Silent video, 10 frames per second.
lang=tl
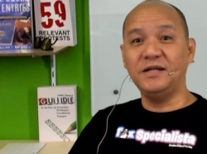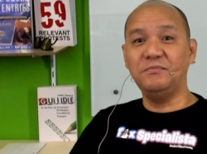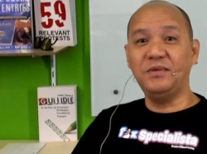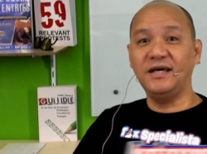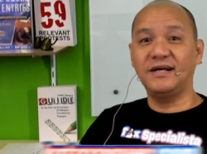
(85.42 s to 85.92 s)
ng
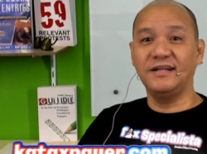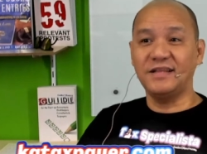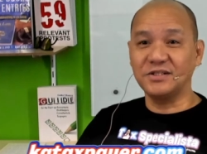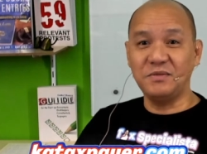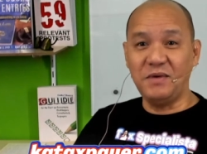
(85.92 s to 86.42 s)
BIR ng
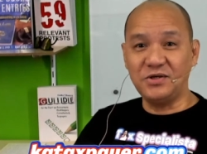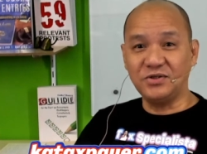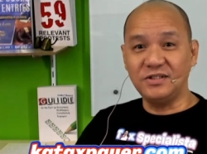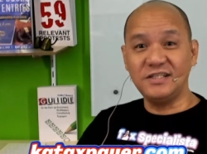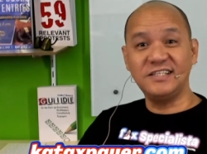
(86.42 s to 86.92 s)
tax evasion.
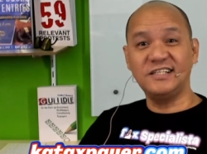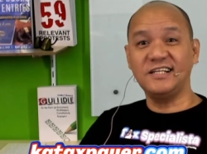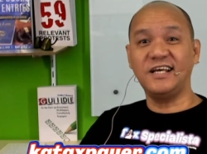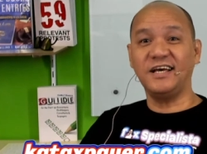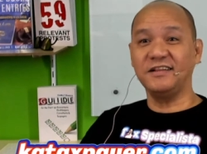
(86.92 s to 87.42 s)
This is the
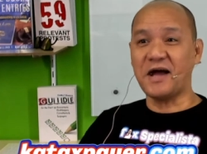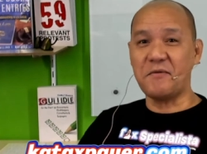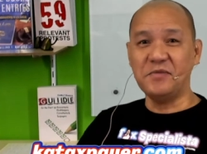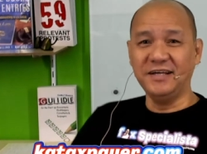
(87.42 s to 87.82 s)
second time.